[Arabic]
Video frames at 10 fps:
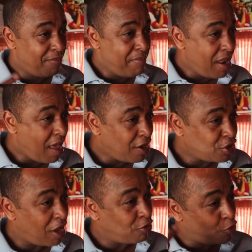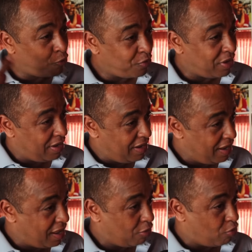من نهار جا شوف
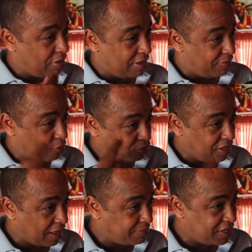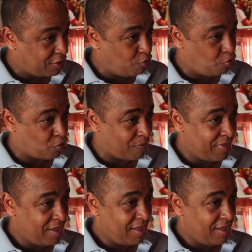الليله اوطيل خمسه النجوم